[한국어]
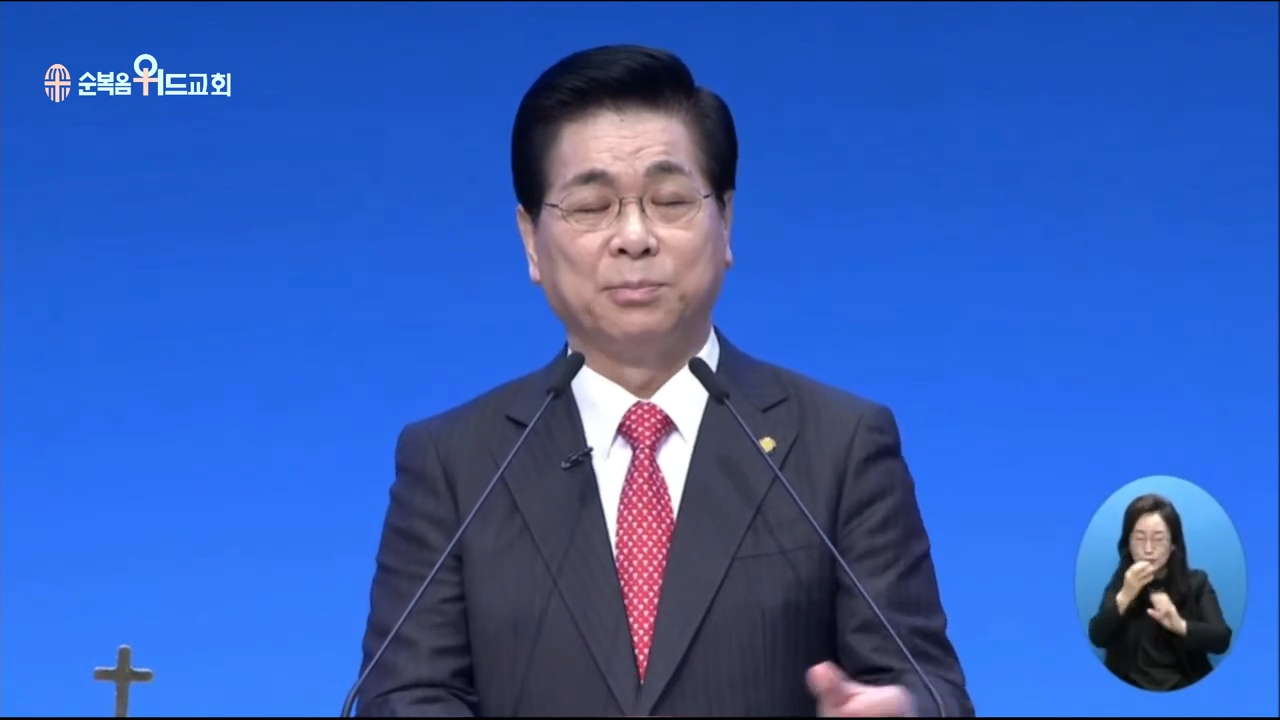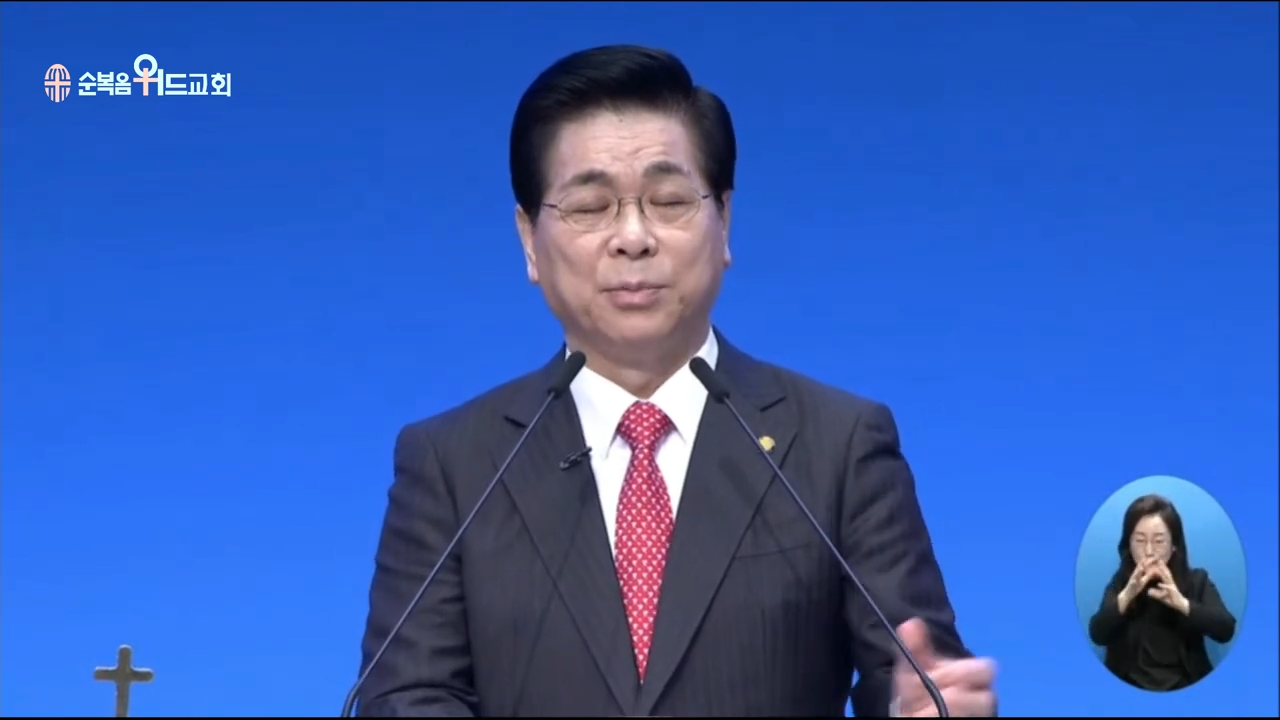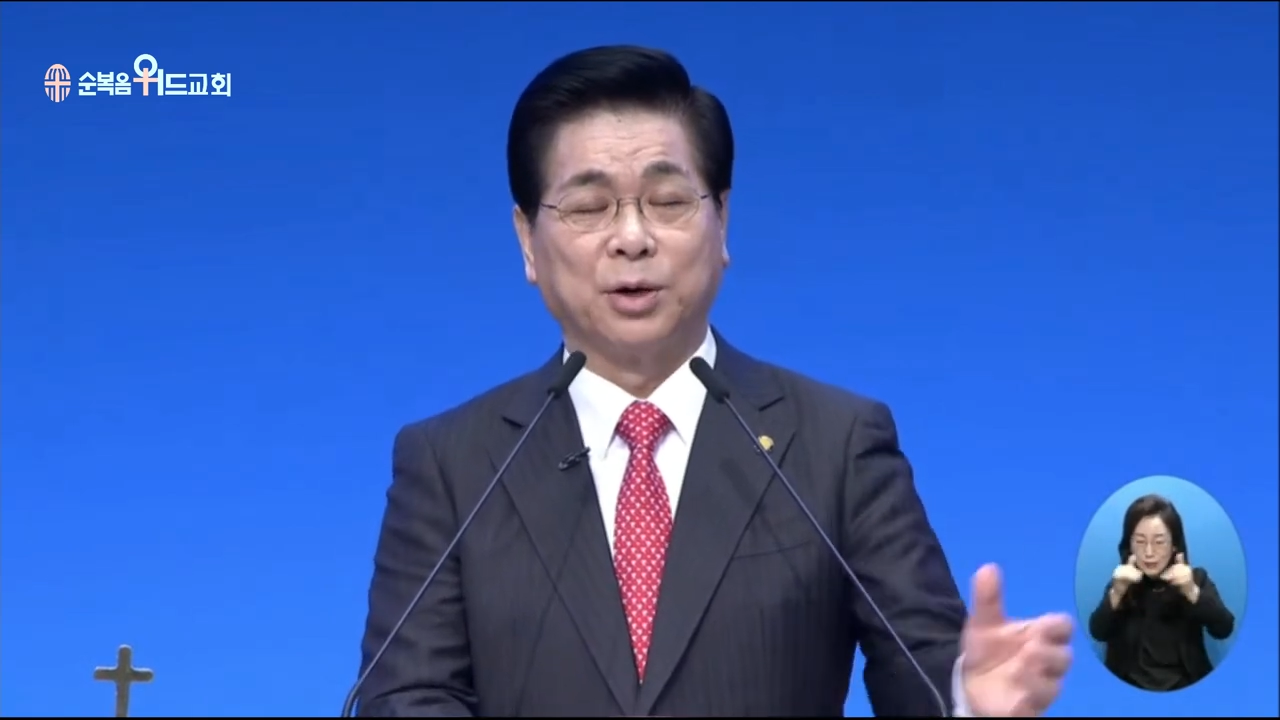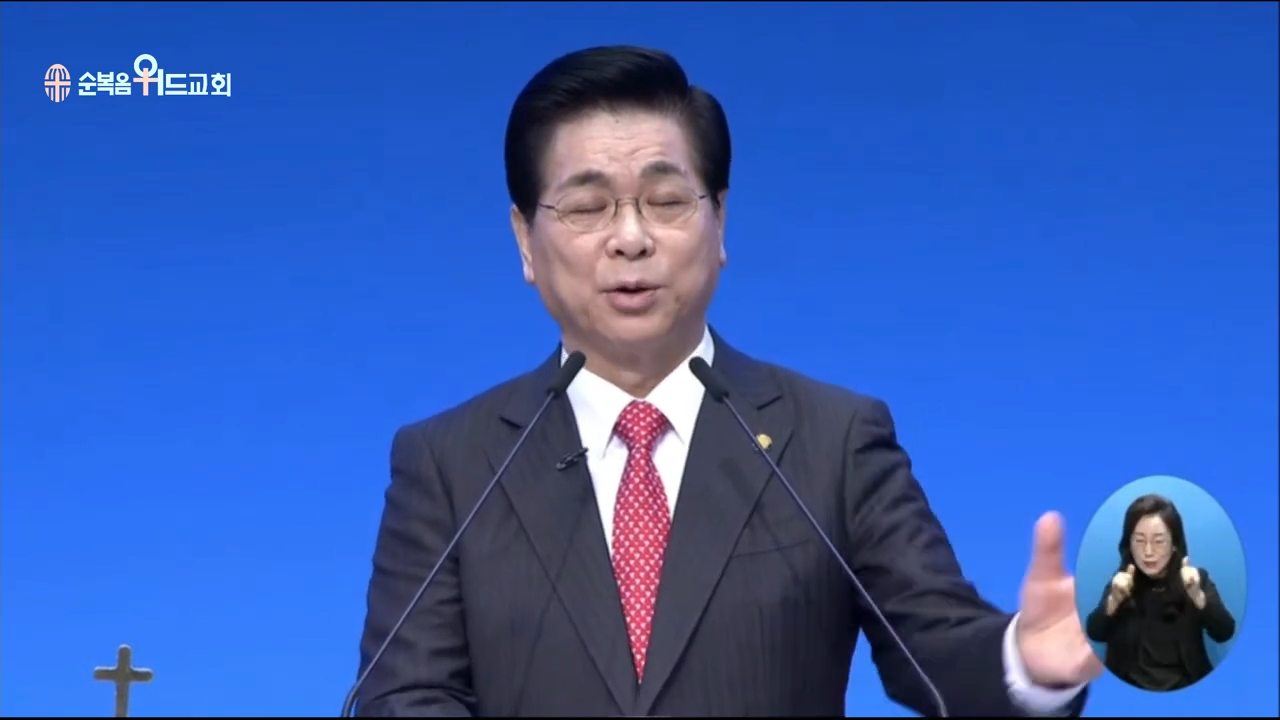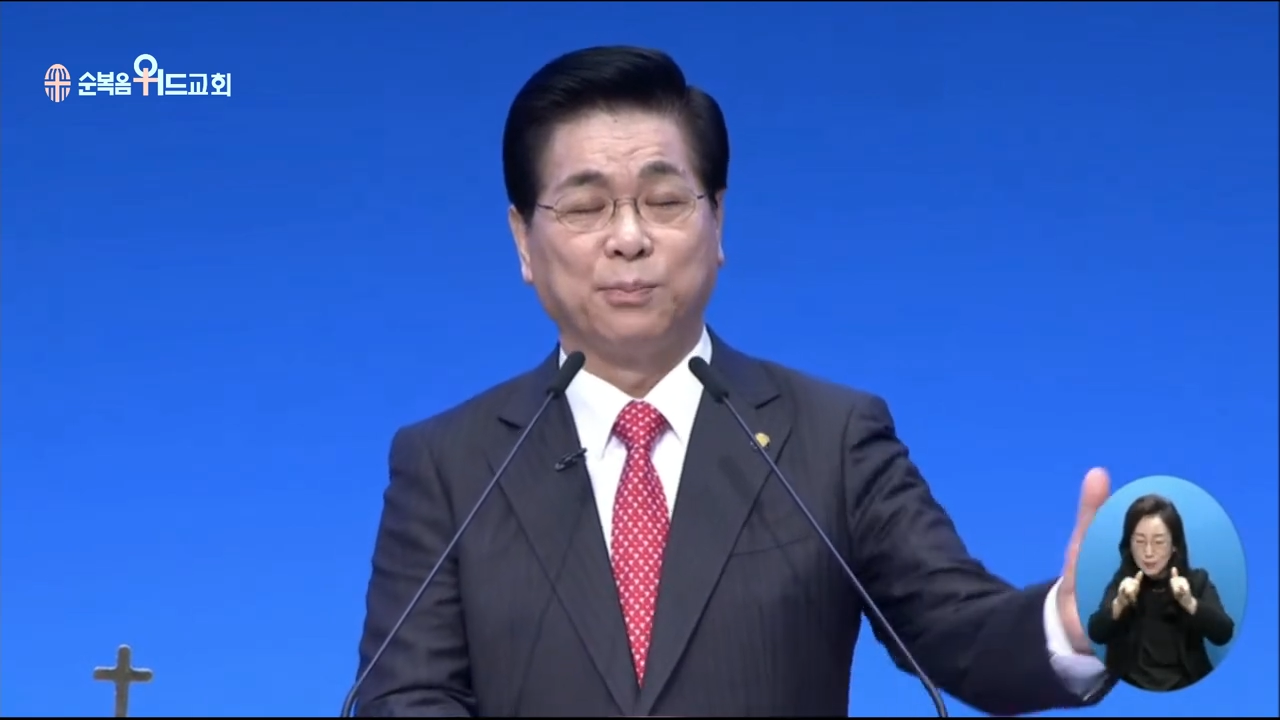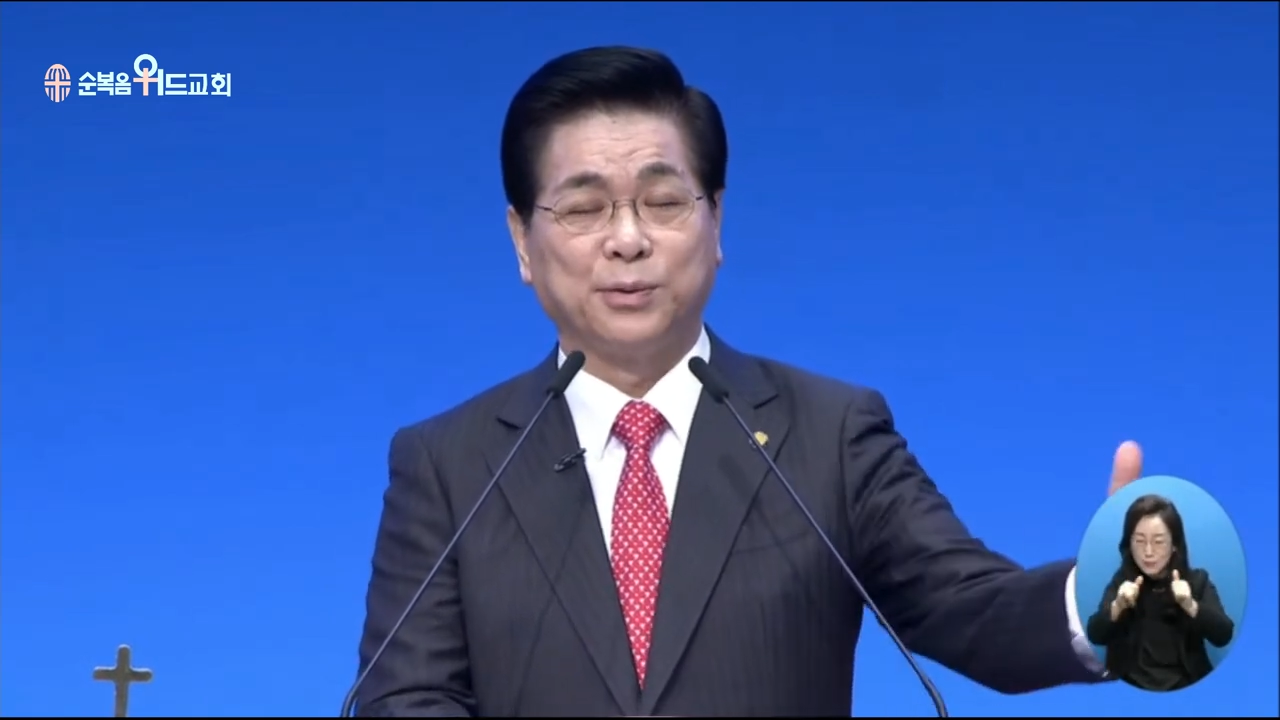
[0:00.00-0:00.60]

명령을